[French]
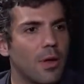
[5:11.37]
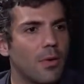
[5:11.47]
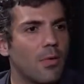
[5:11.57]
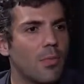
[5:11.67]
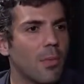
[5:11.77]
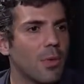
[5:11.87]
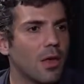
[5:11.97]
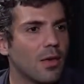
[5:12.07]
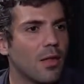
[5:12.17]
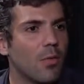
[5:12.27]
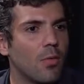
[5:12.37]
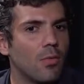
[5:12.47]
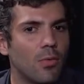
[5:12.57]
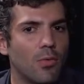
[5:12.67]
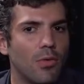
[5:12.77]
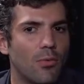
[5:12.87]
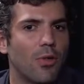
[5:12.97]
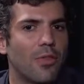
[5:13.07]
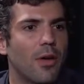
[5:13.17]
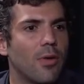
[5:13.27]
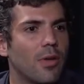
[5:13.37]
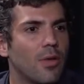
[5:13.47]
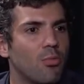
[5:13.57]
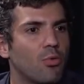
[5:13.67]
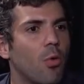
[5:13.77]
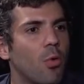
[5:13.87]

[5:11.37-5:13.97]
l'économie américaine au, niveau intérieur était plutôt